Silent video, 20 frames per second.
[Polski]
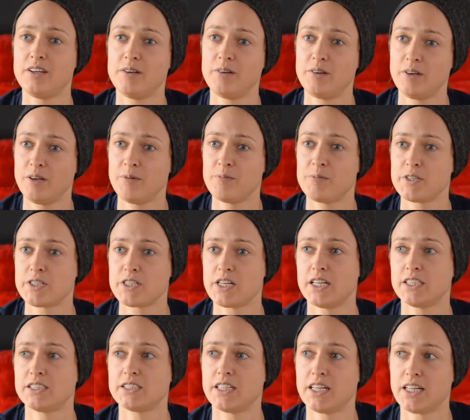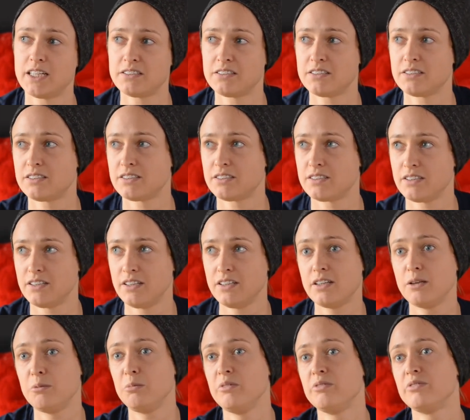i, i myśleć nad
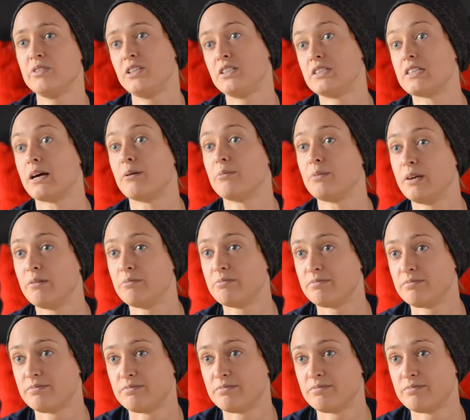innymi wyjściami.